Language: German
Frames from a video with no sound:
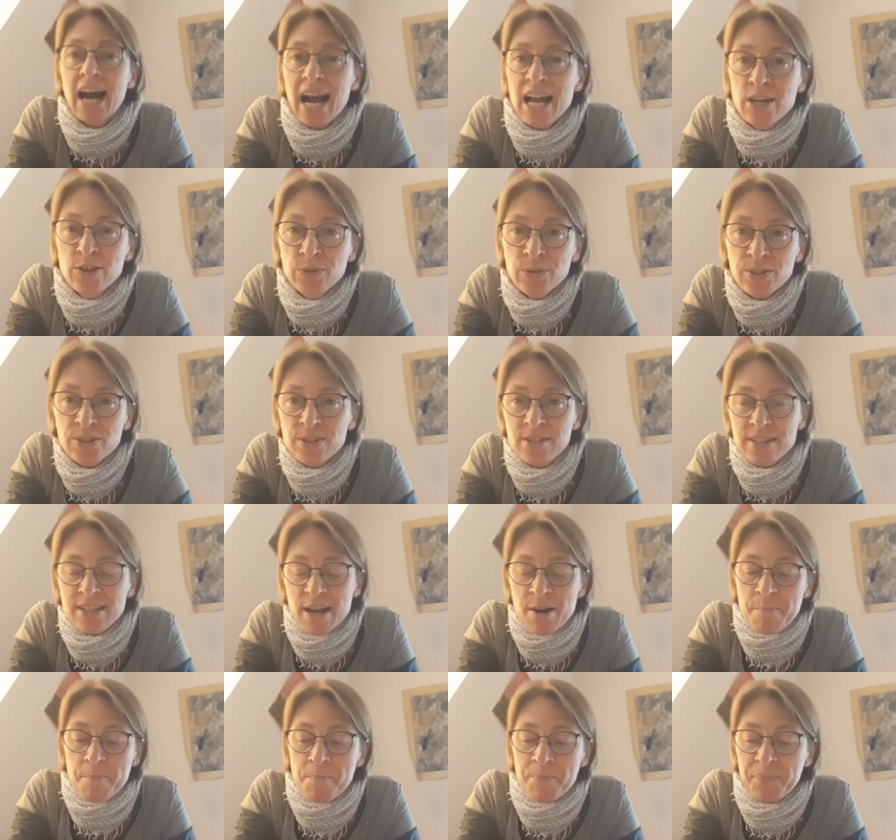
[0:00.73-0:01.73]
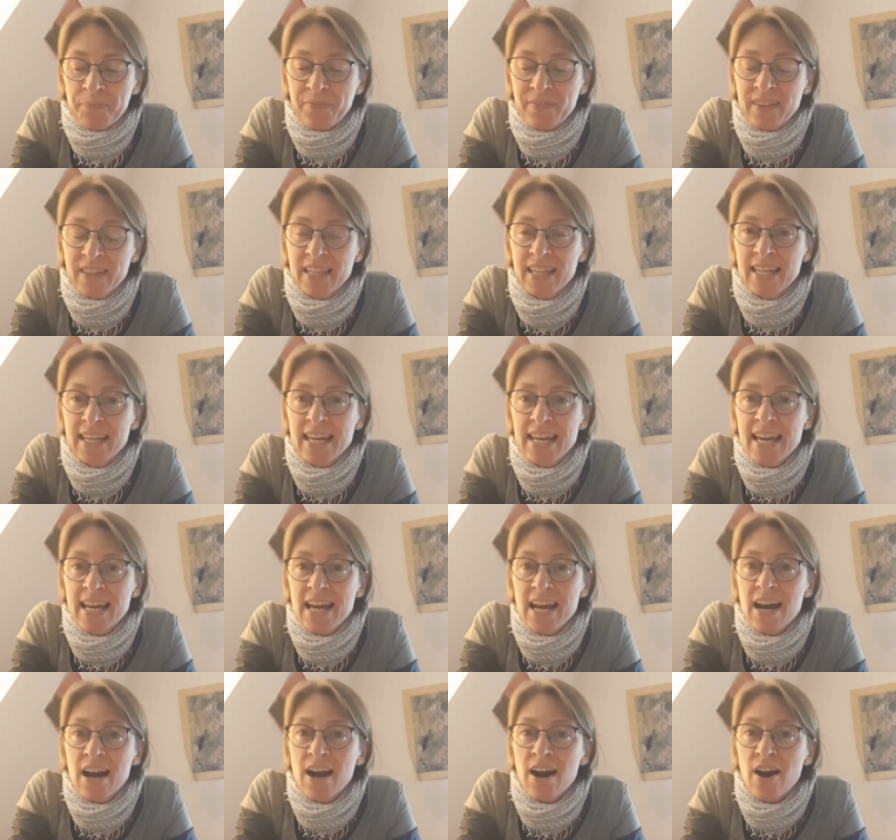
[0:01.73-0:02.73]
Hallo zusammen!
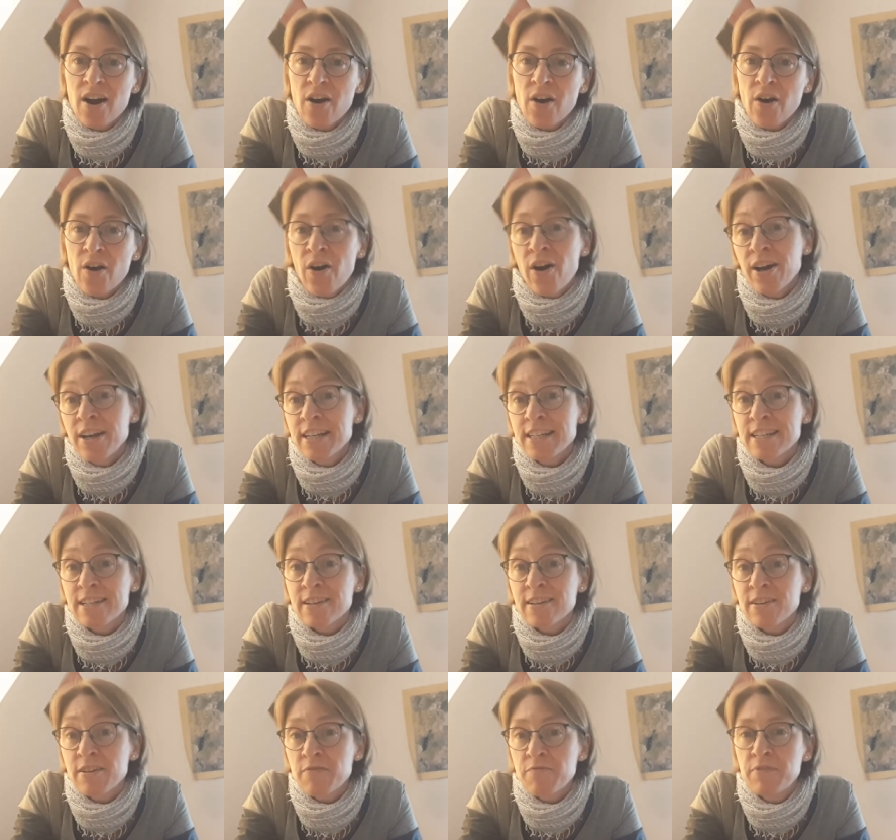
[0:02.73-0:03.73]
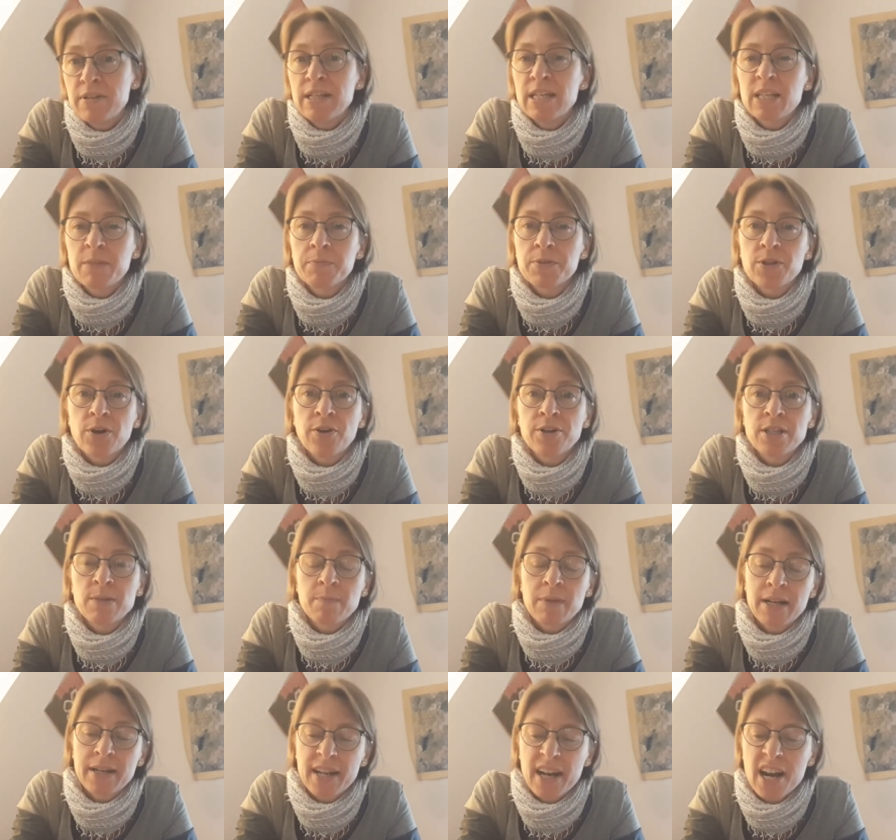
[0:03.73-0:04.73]
Heute will ich mit euch
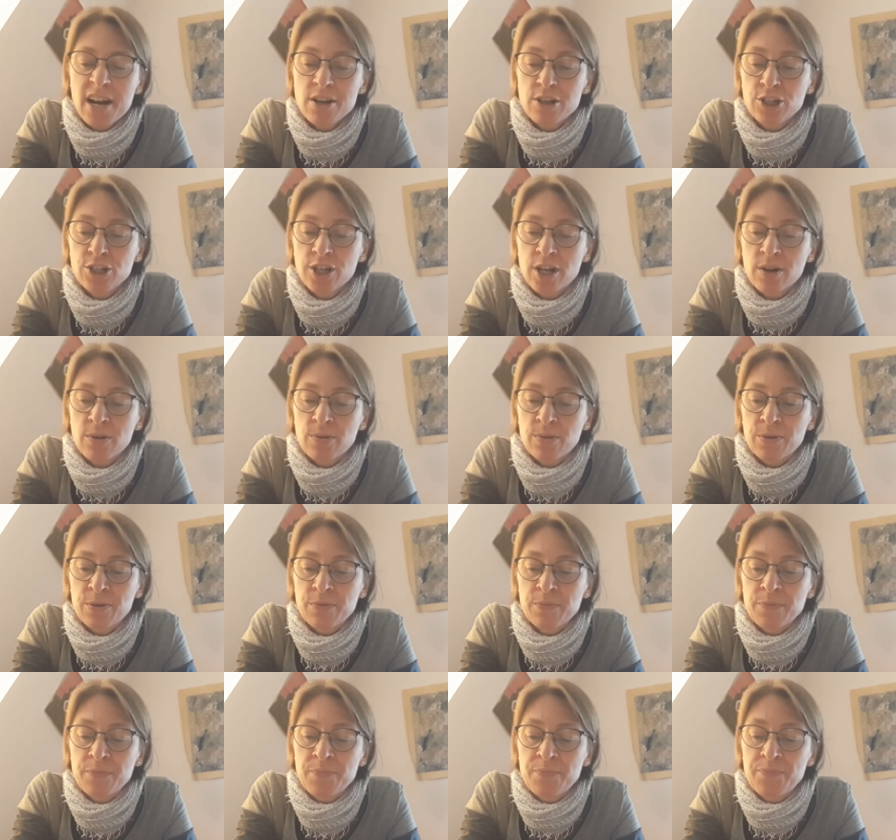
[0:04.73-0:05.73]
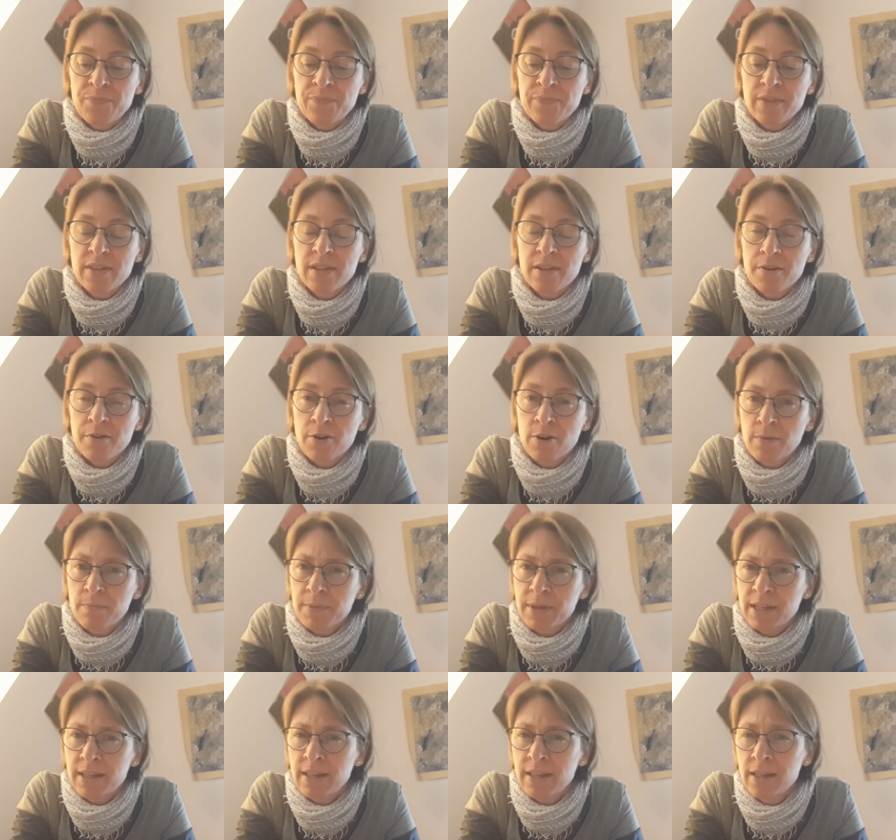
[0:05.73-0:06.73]
mal nachschauen, ob
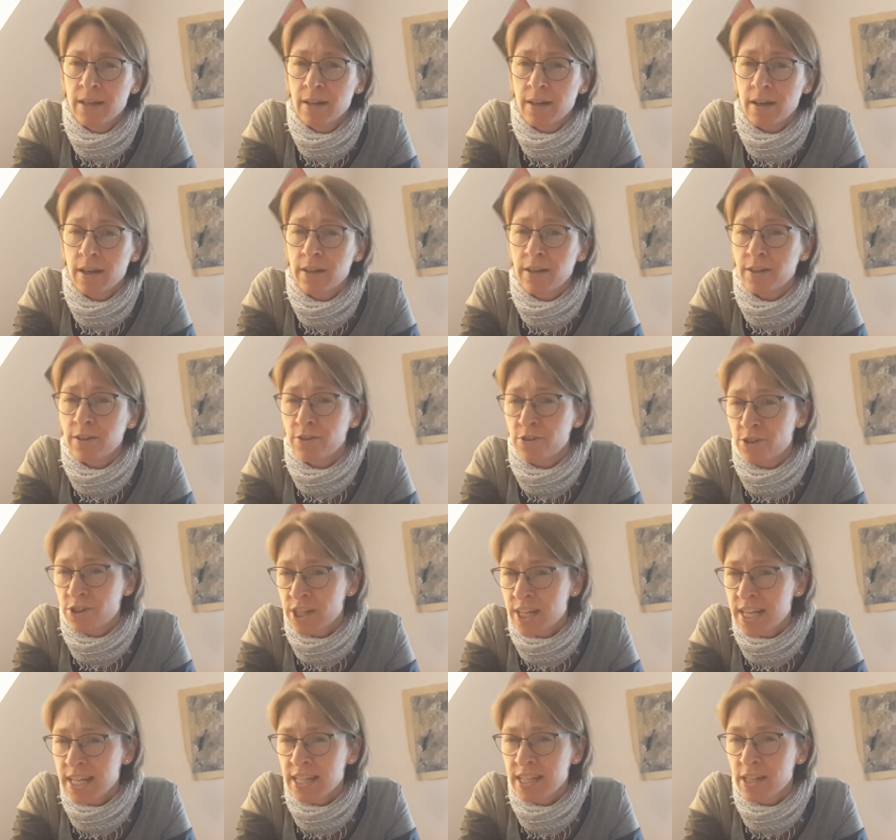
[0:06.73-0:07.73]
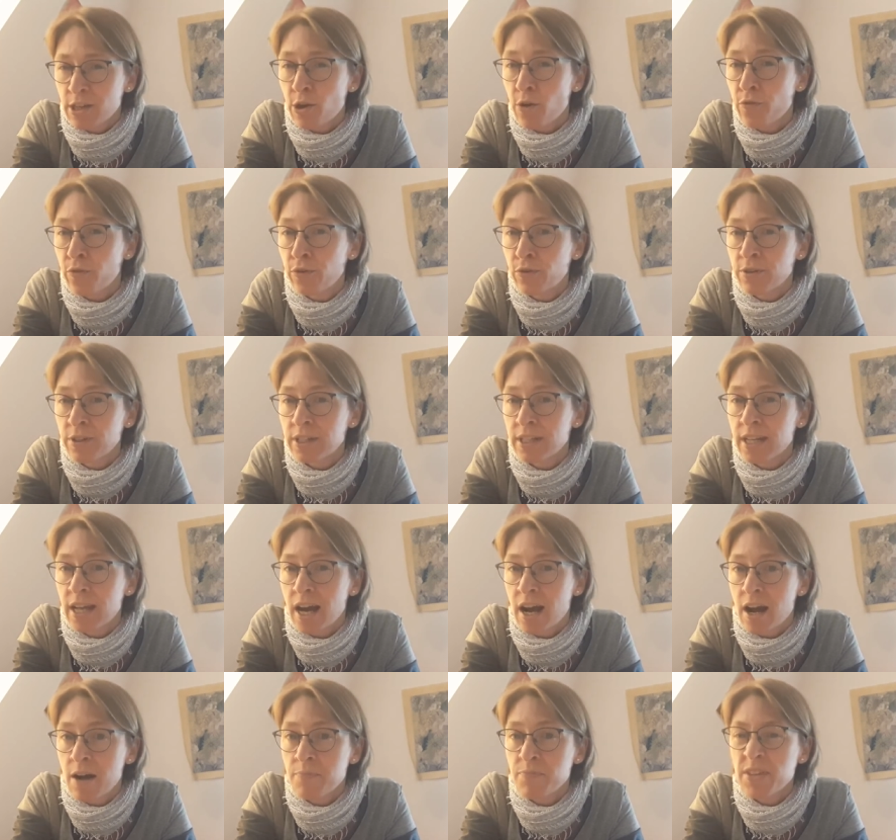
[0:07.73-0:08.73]
ihr eine Geschichte gefunden
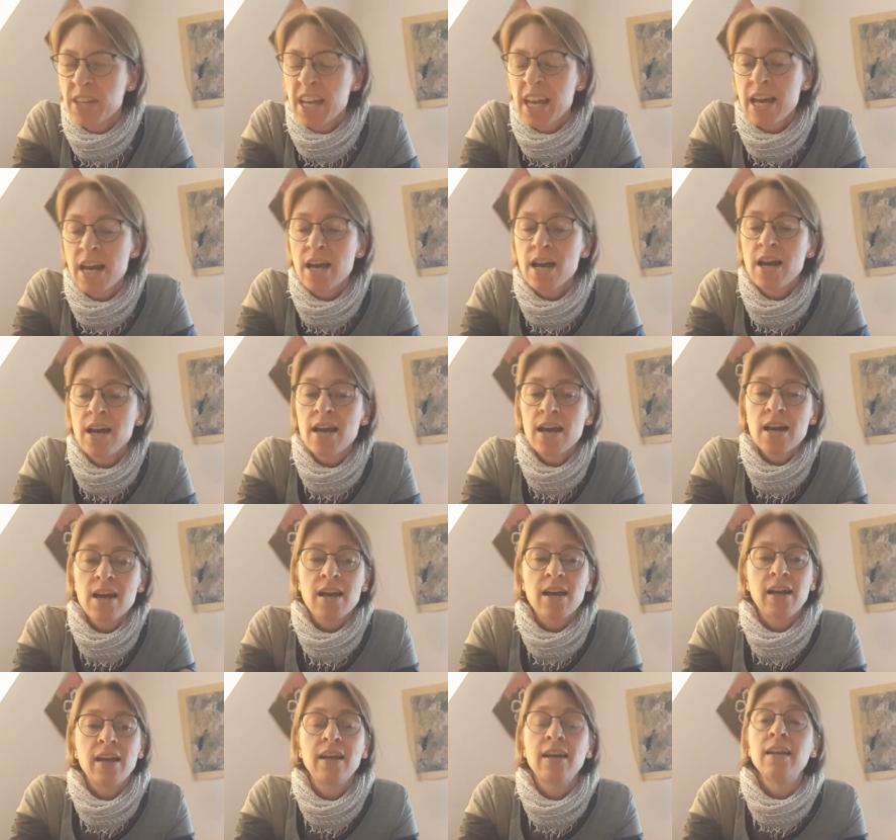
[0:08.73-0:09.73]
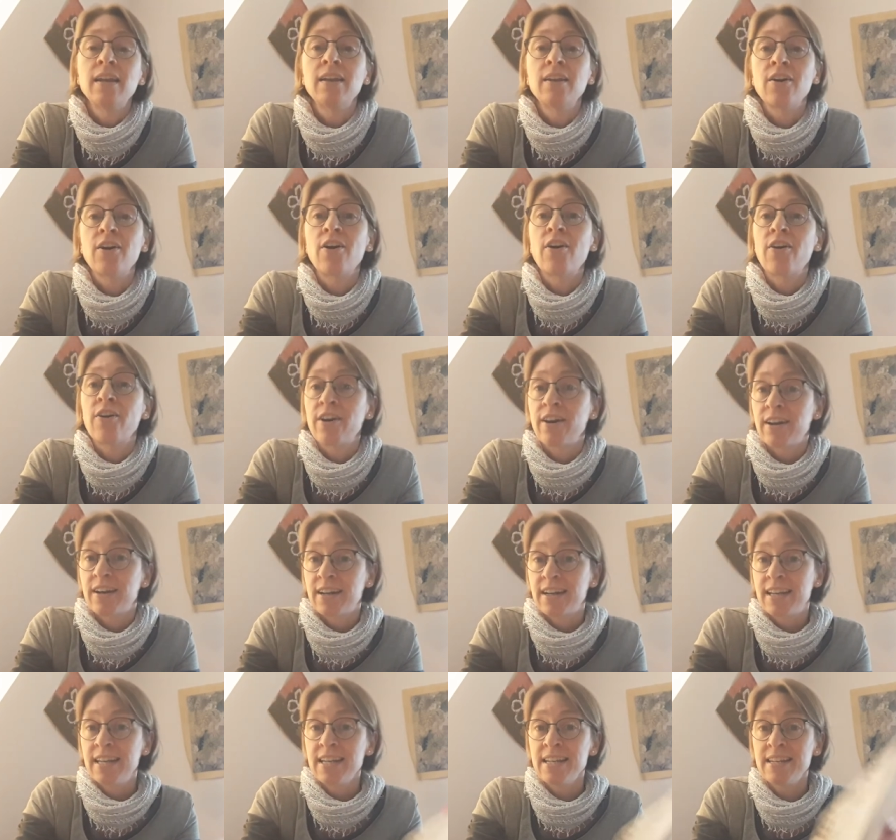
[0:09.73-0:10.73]
habt in eurer
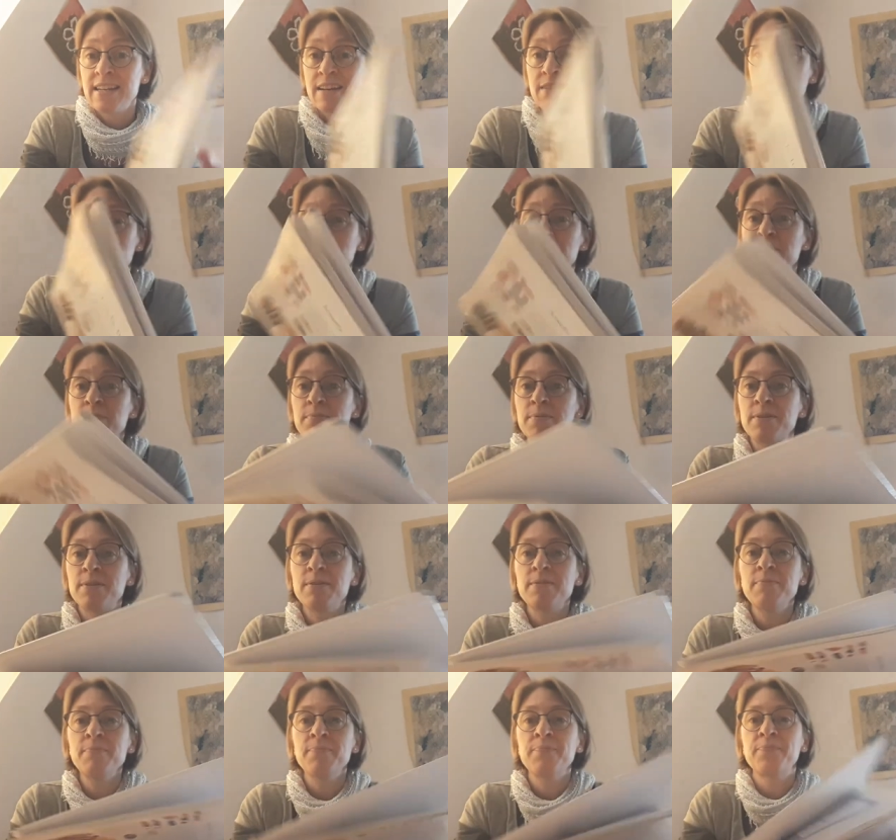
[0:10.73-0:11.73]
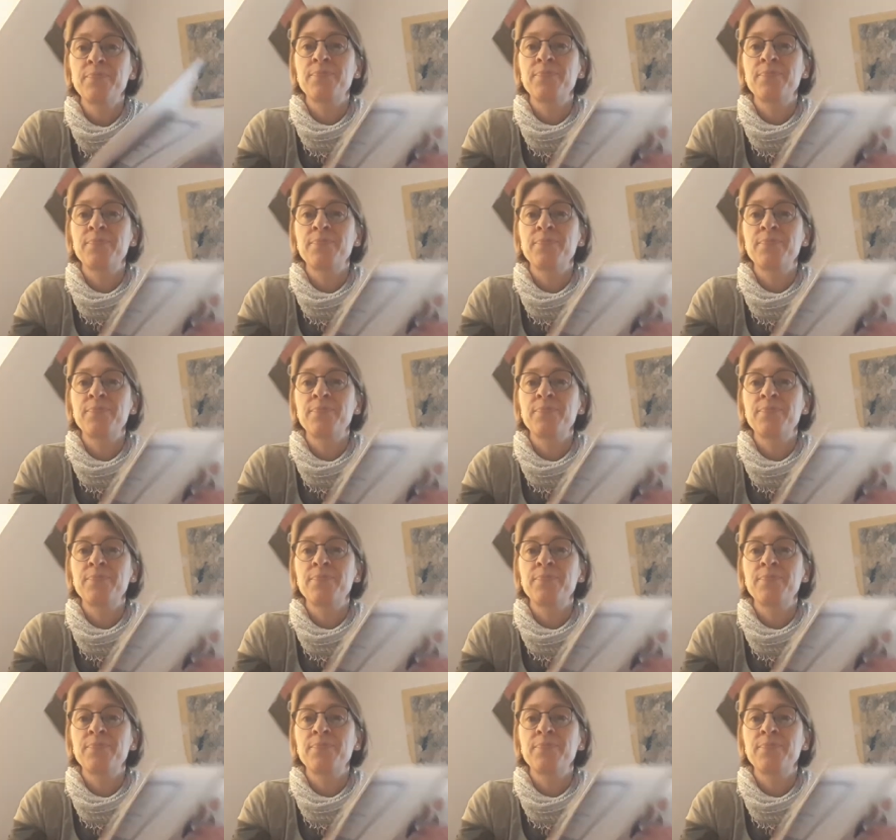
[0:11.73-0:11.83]
Kinderbibel.